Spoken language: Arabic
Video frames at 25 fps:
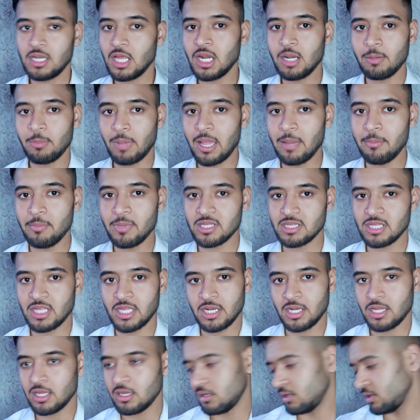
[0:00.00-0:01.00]
لانا محمد
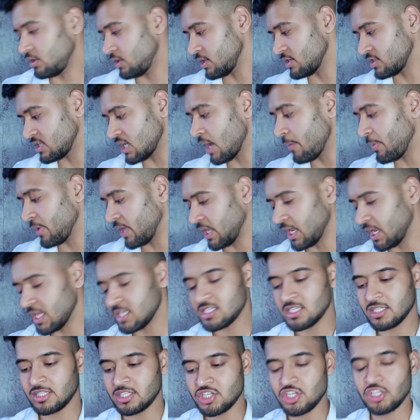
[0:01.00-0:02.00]
لان حسابي يعني
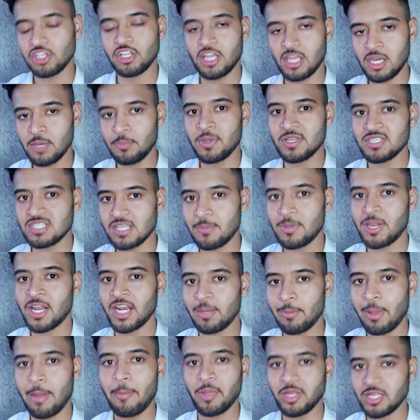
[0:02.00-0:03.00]
هسه شو تقلب حساب
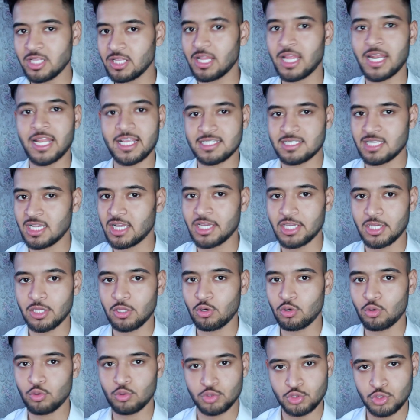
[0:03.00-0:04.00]
لانا محمد يطلع لك
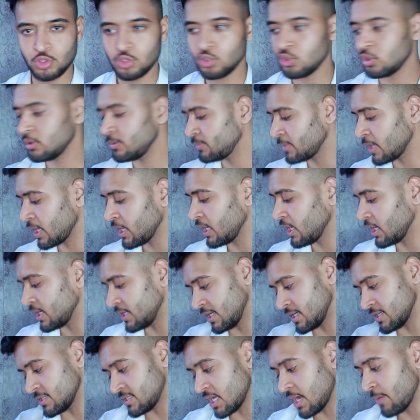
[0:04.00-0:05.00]
تغيير وشنو البنيه ان
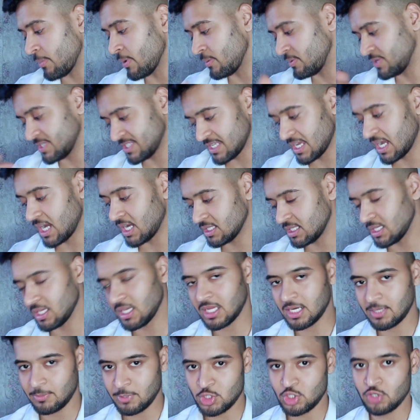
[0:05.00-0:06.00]
يعني حسابه بي صاعده
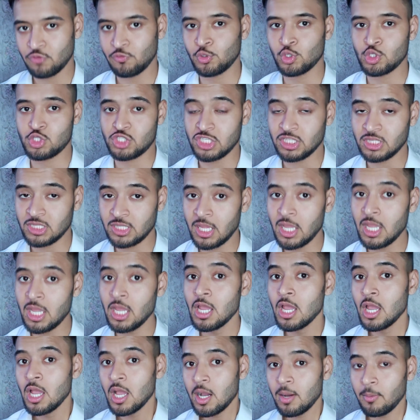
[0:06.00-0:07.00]
يعني ما تشوفون سته
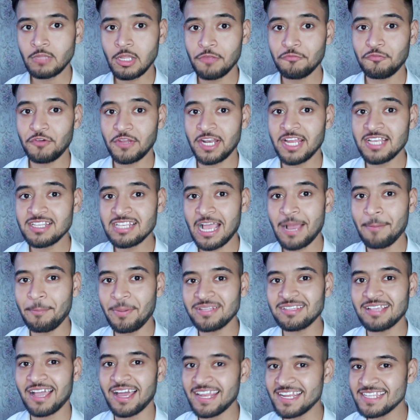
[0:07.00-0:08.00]
فالناس
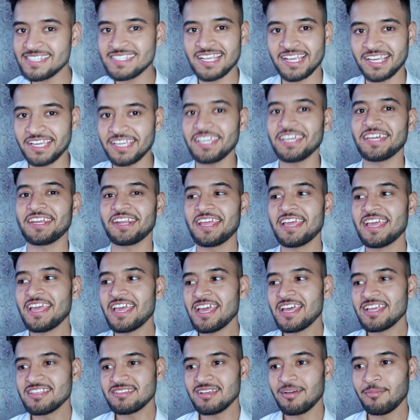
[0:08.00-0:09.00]
حبته على التغيير
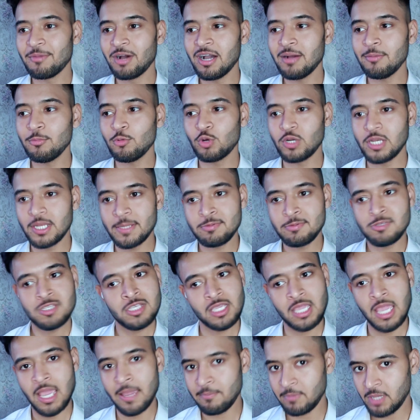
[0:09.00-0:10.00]
تمام
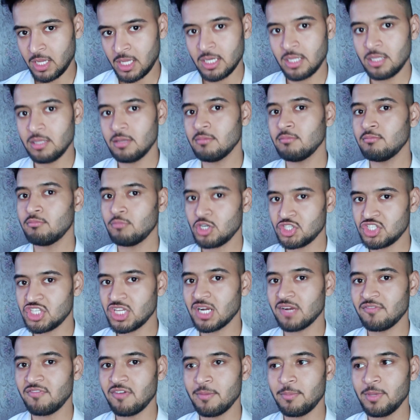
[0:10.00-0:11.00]
واللبسينج هم يعني
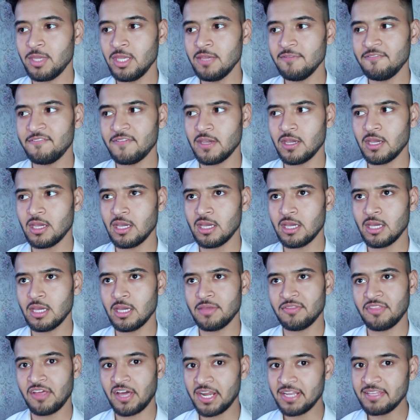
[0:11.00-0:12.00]
محترفه به
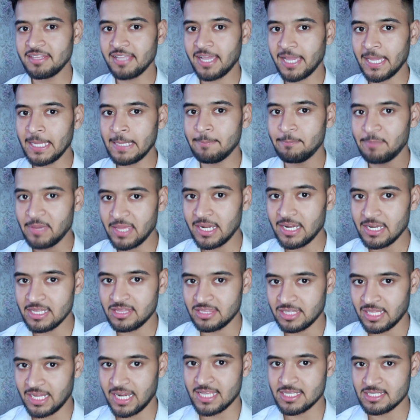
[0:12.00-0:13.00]
فاذا اريد اقيم بين
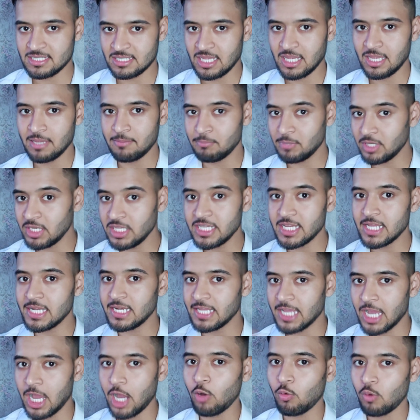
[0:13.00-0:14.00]
الاثنين هسه من هي
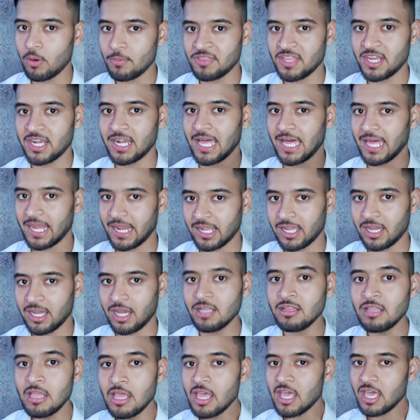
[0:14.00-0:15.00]
اللي اقوى بين
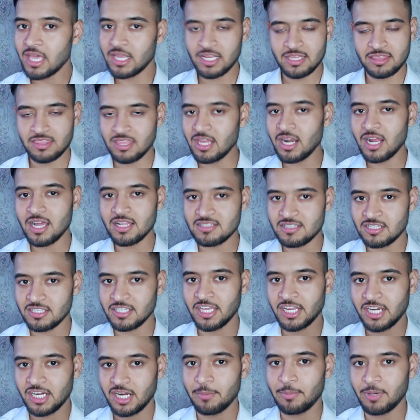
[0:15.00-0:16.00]
الحركات هنا
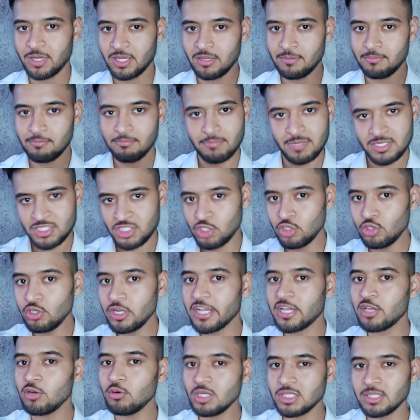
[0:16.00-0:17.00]
اثنيناتهم يا الربع بس
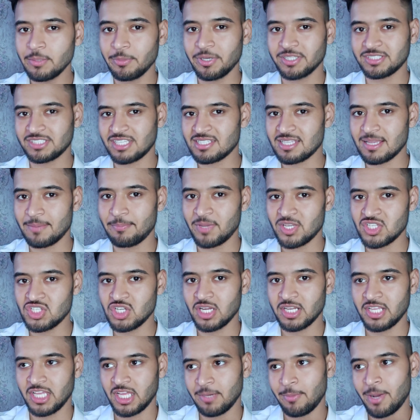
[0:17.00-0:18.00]
شنو كل وحده مختصه
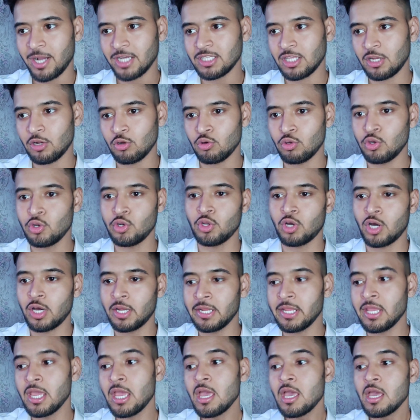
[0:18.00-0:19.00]
بمجال يعني ما اقدر اقول انه
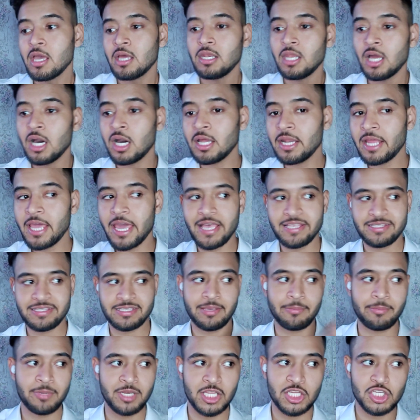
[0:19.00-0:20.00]
انا لا انا
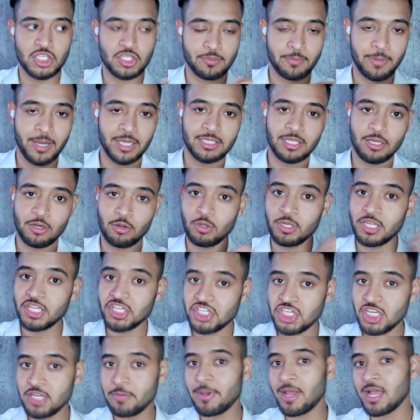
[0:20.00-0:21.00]
احسن من شيء ما اقدر اقول
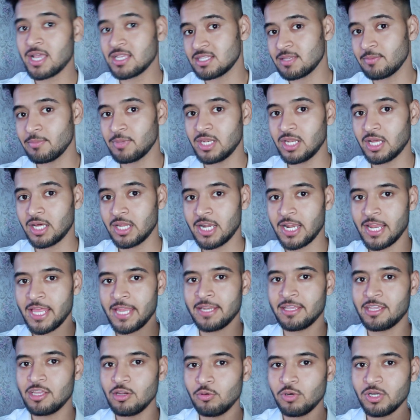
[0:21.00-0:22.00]
ما احسن من لانا
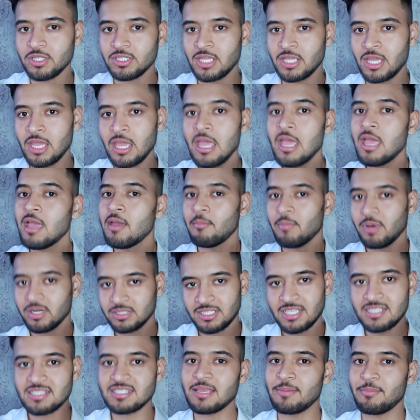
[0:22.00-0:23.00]
لان كل وحده
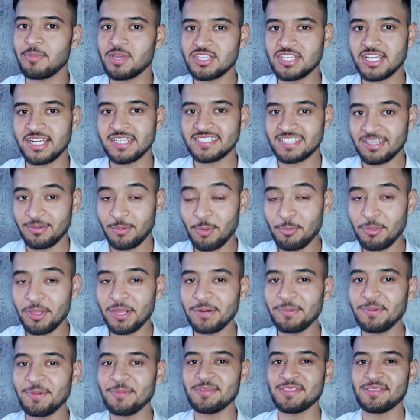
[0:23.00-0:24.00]
مختصه بمجال تمام
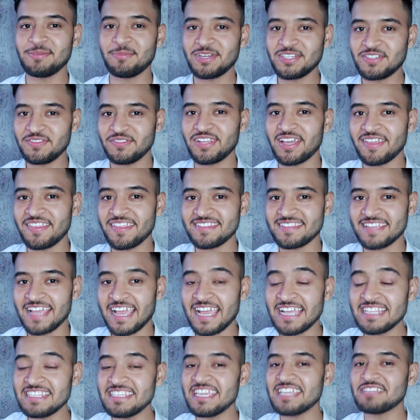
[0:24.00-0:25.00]
يا ربع مثل ما شفت هذا
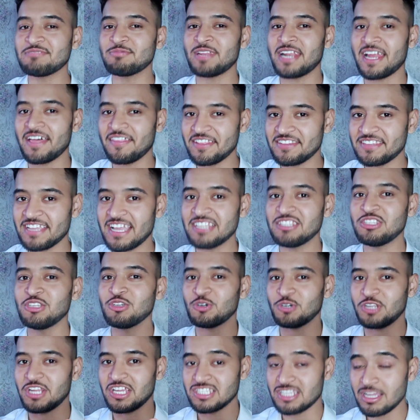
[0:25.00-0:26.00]
التحدي اتمنى هذا التحدي
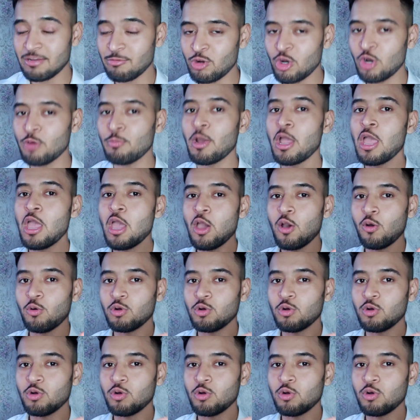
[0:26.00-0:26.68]
يكون عجبكم